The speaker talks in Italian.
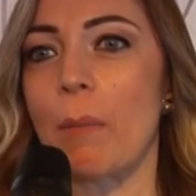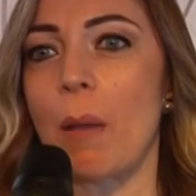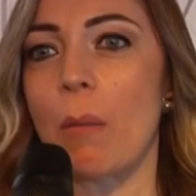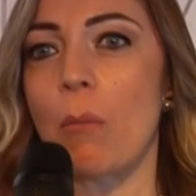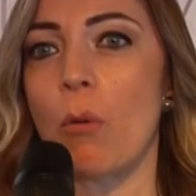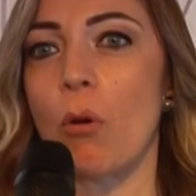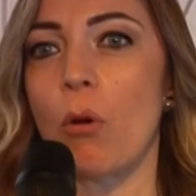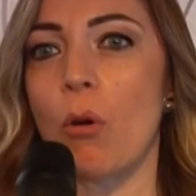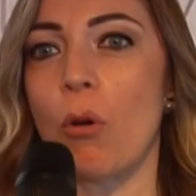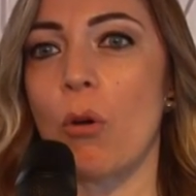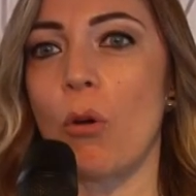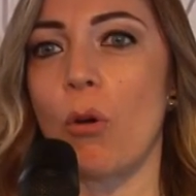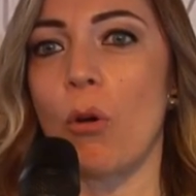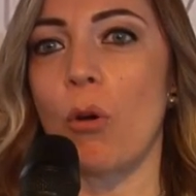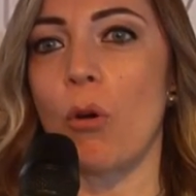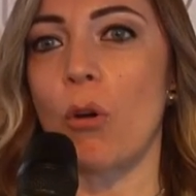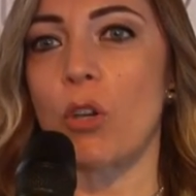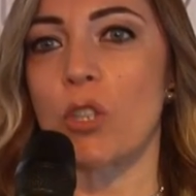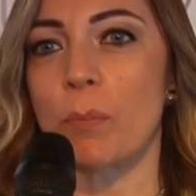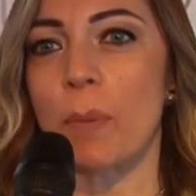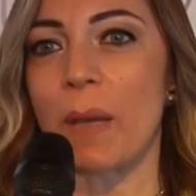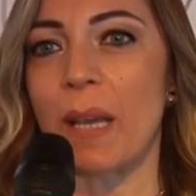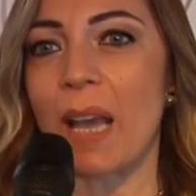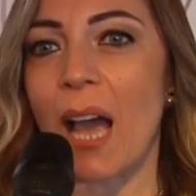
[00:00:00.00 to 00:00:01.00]

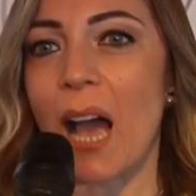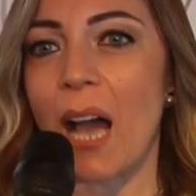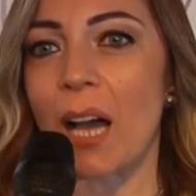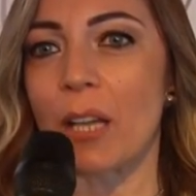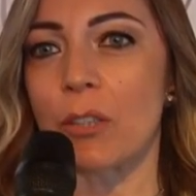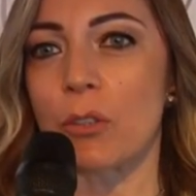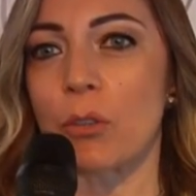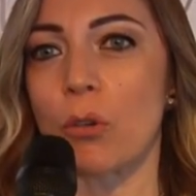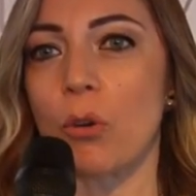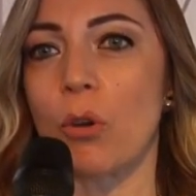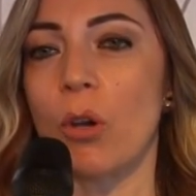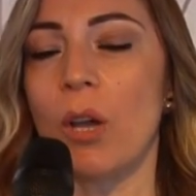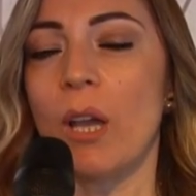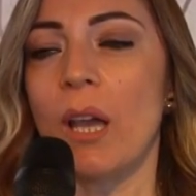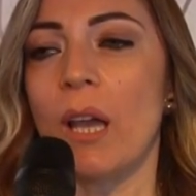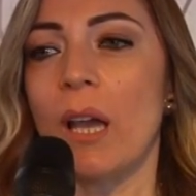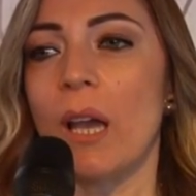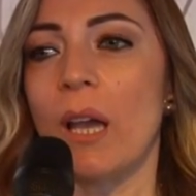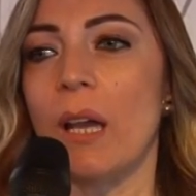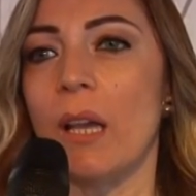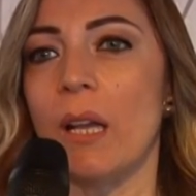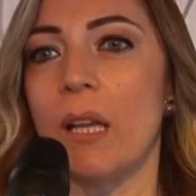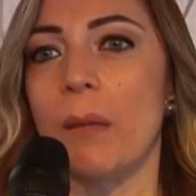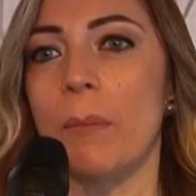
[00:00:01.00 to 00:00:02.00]
abbiamo spiegato
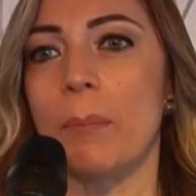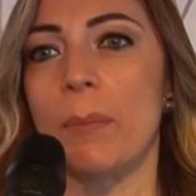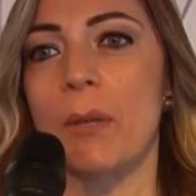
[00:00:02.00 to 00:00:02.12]
eh,